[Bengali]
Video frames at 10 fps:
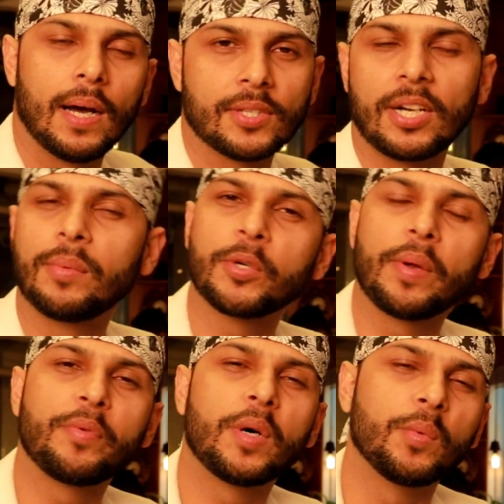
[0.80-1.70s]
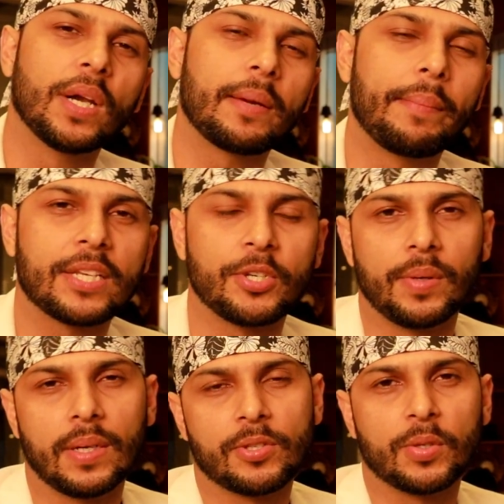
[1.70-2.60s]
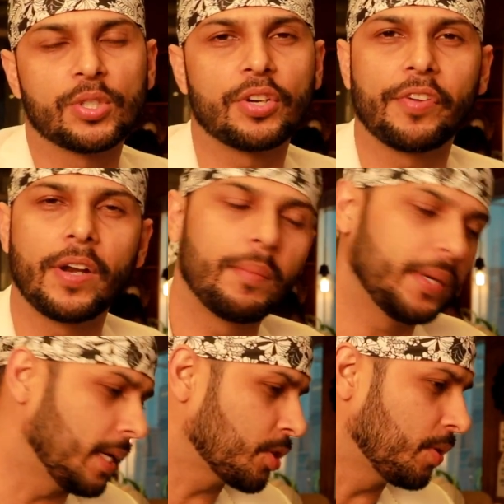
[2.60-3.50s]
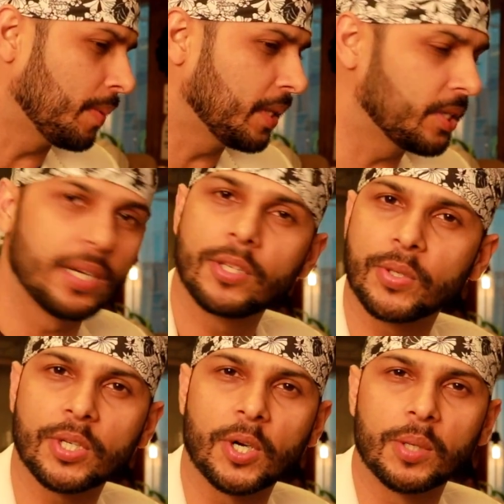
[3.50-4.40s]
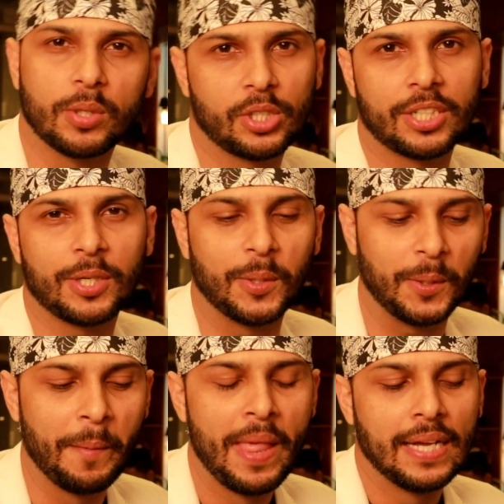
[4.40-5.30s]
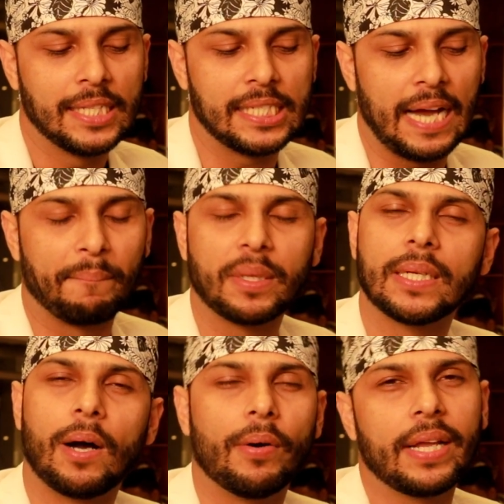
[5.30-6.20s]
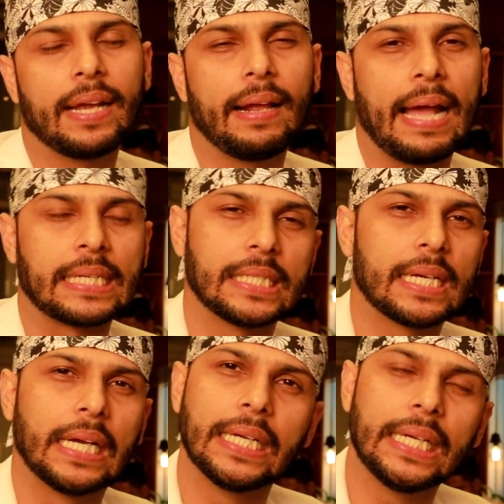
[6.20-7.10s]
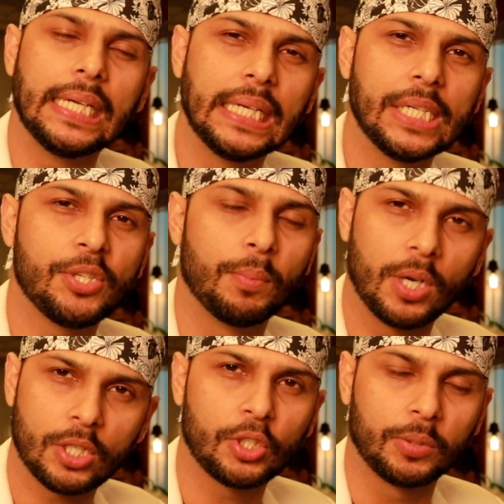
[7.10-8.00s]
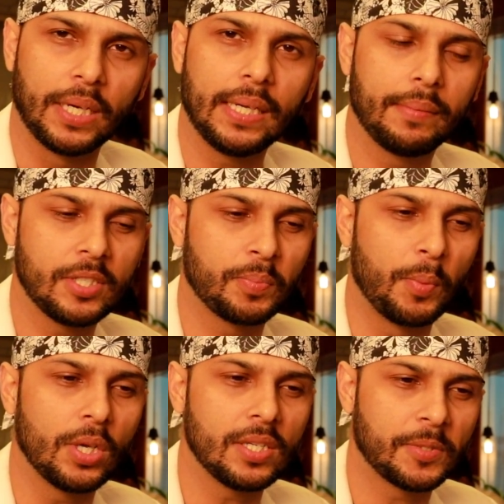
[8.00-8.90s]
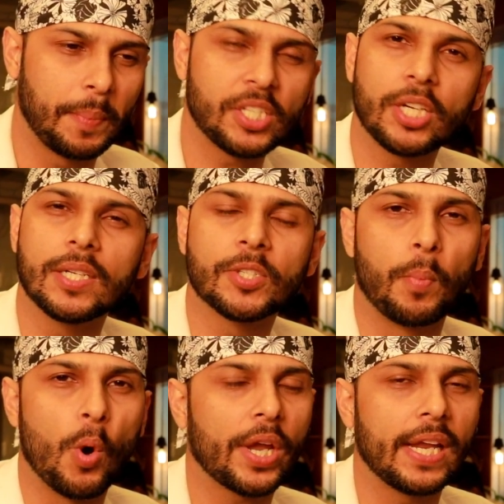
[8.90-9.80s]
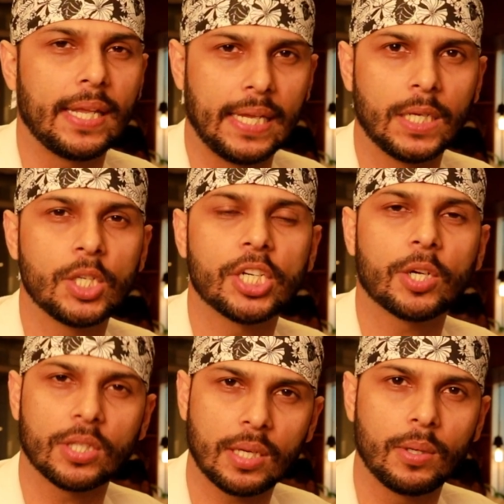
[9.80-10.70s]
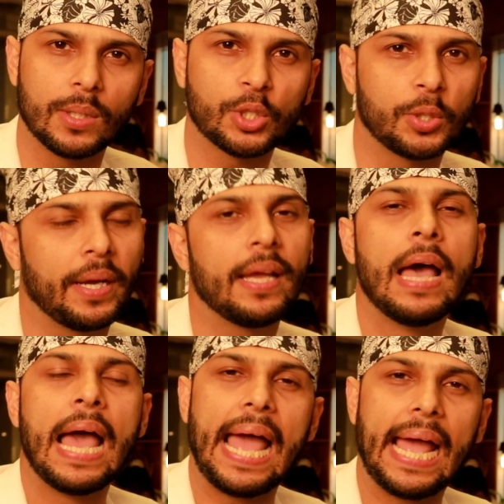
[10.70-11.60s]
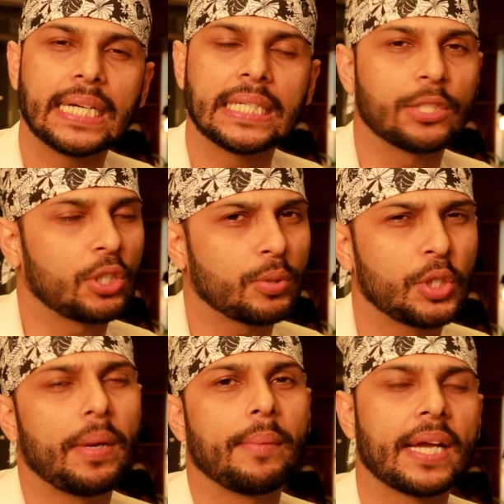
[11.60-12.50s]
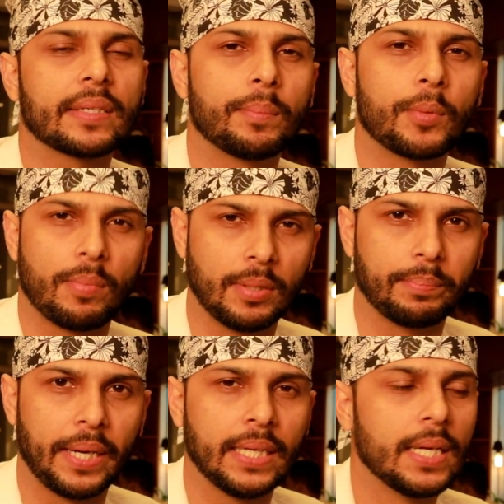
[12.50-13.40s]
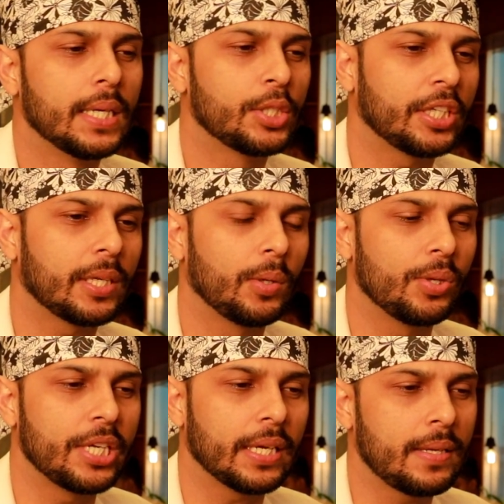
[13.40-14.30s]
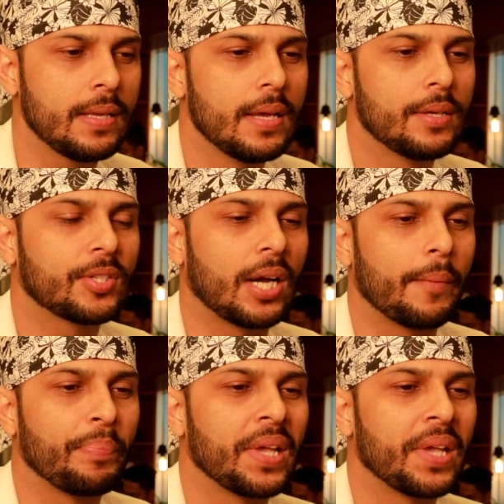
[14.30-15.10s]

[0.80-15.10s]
আসসালামু এভরিওয়ান ওয়েলকাম ব্যাক টু নিউ লেসন শফিন আহমেদ আজকে আমি আপনাদের যে লেসনটা করাবো সেটা হলো যে আপনাদের অনেকের একটা জায়গায় ইংরেজি বলার সময় স্পেশালি স্পোকেন ইংলিশে কথা বলার সময় একটা সবসময় আমি একটা প্রবলেম পাই সেটা হলো যে স্যার